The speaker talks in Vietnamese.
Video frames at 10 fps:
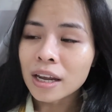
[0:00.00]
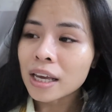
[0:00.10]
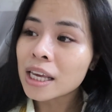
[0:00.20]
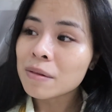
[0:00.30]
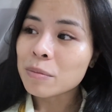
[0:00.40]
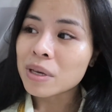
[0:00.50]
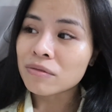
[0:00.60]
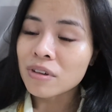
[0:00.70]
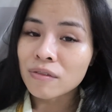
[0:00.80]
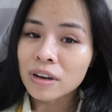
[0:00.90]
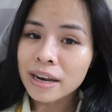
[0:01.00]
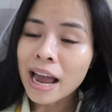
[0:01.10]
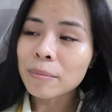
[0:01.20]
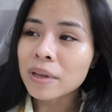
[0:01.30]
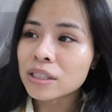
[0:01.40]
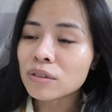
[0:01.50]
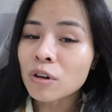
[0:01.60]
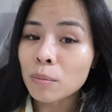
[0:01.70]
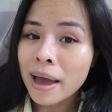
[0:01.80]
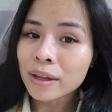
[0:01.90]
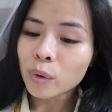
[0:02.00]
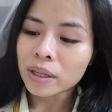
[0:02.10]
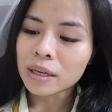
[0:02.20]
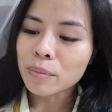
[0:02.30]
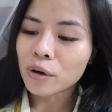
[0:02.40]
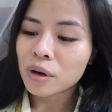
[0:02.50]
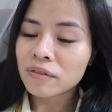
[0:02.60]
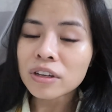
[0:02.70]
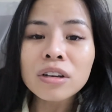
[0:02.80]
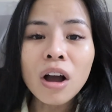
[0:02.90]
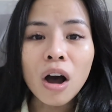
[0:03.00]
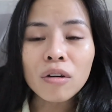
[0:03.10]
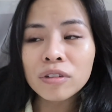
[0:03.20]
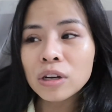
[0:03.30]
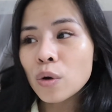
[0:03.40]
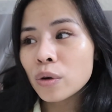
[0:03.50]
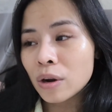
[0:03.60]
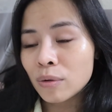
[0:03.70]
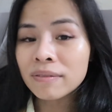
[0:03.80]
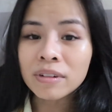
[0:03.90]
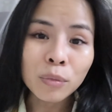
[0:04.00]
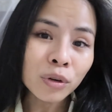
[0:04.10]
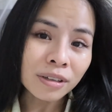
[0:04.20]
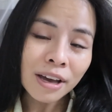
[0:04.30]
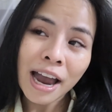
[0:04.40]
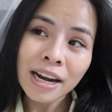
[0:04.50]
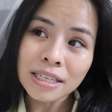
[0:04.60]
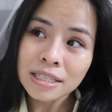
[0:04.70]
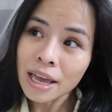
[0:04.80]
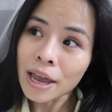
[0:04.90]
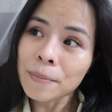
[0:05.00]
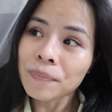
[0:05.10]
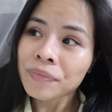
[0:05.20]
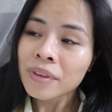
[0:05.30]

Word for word: Để khi mà mình về Việt Nam này, trong vòng ba tuần thì mọi người vẫn có video đều đặn vào mỗi thứ hai để xem.